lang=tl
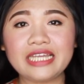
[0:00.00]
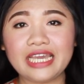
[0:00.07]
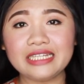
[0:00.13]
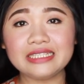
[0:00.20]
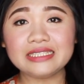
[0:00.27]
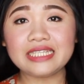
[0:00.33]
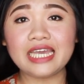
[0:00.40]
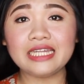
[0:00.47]
I
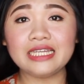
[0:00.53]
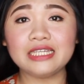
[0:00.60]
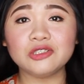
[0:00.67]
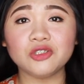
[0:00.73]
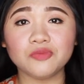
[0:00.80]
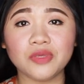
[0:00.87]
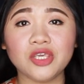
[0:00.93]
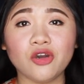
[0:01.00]
decided
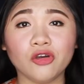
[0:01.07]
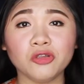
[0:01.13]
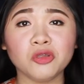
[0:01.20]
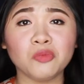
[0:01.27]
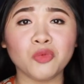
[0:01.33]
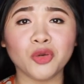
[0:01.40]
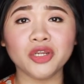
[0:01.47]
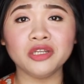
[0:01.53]
to be on
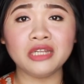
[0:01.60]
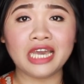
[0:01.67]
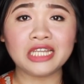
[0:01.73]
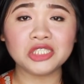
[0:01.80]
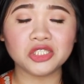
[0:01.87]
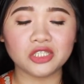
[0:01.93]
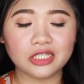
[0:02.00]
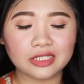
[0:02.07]
the more
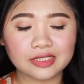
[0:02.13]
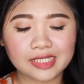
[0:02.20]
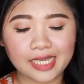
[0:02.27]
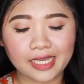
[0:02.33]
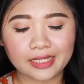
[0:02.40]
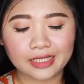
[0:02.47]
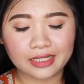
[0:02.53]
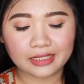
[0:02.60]
natural
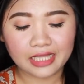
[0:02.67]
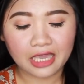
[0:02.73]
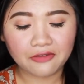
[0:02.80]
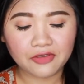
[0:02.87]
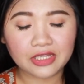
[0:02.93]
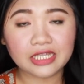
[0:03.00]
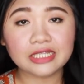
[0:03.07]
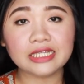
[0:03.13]
side and
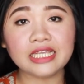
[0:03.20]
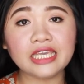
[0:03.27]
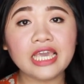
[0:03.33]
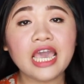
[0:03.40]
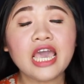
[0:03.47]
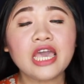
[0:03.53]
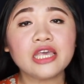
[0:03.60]
definitely